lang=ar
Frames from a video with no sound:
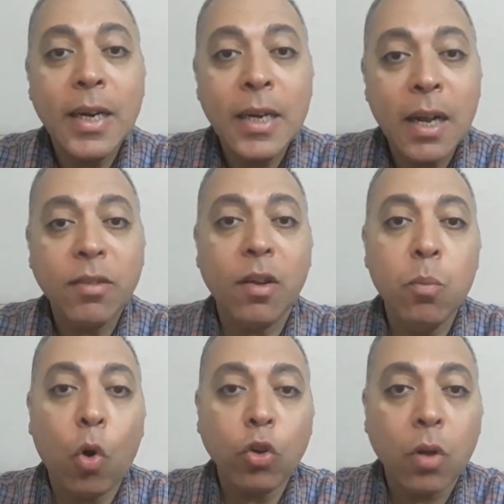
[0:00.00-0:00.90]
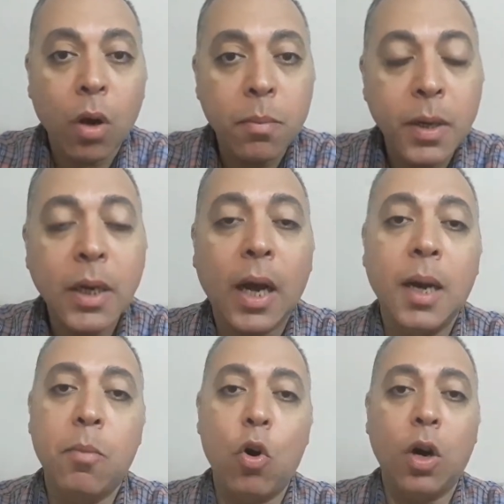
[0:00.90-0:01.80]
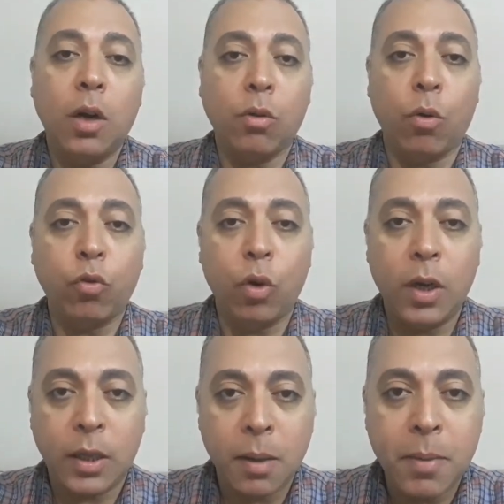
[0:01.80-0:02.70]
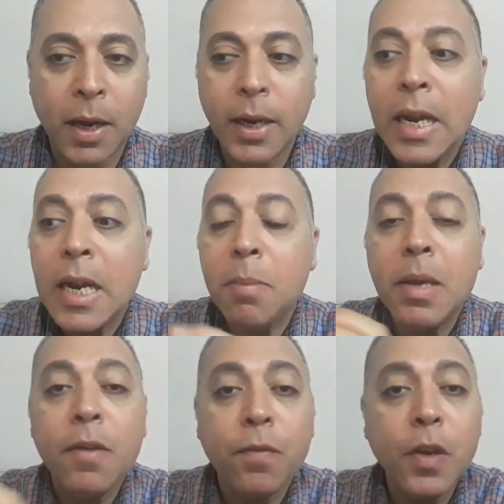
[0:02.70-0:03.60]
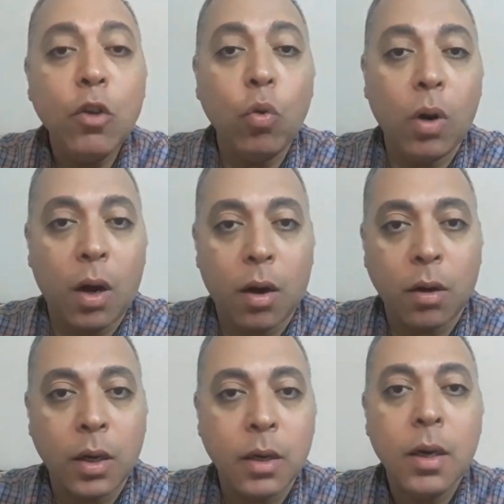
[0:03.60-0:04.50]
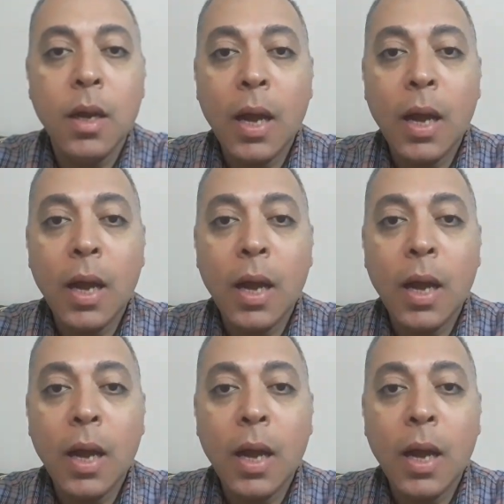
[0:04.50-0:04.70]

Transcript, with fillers: الناس المحترمين على مواقع التواصل الاجتماعي اللي بيفيدوا الآخرين